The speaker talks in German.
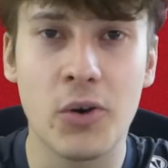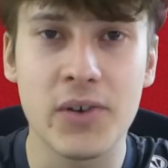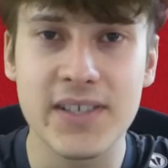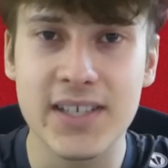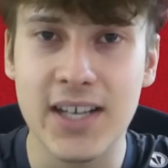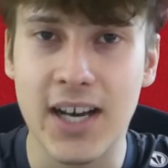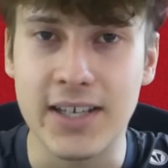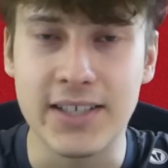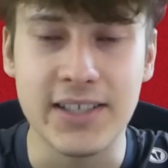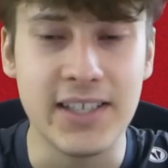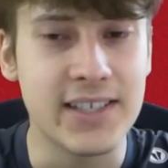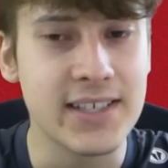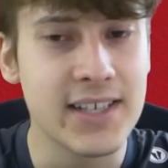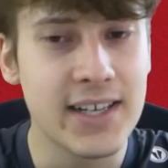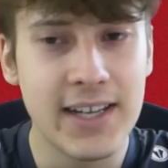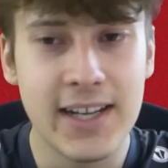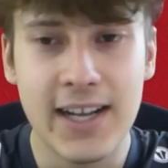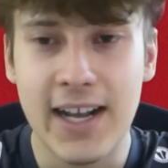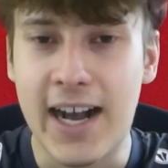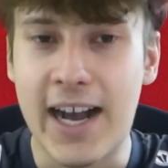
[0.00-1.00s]
aus Granit,
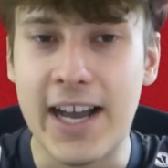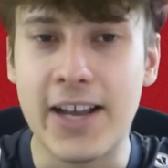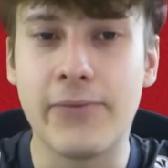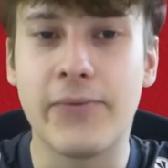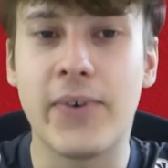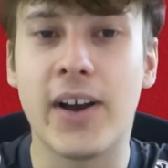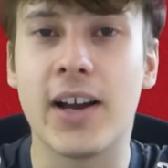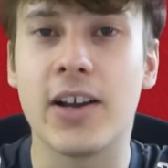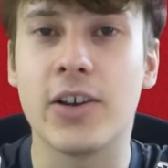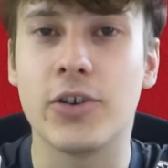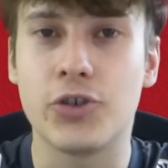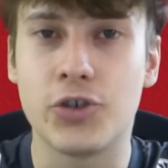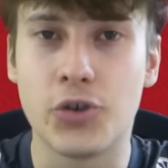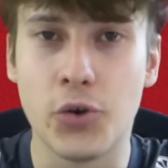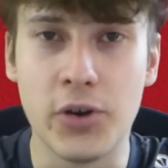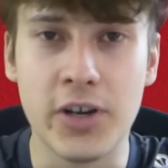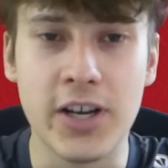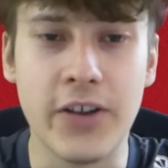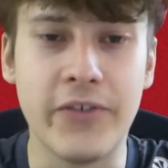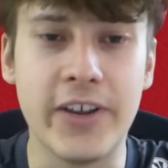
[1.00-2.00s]
Einfach
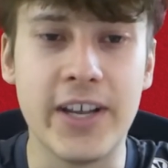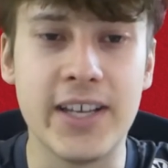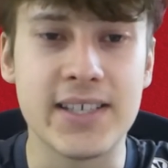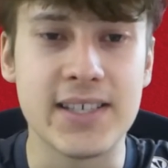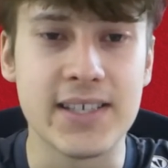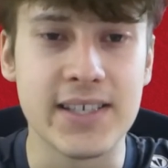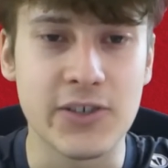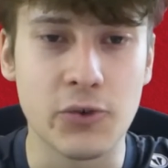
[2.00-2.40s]
schön gewesen.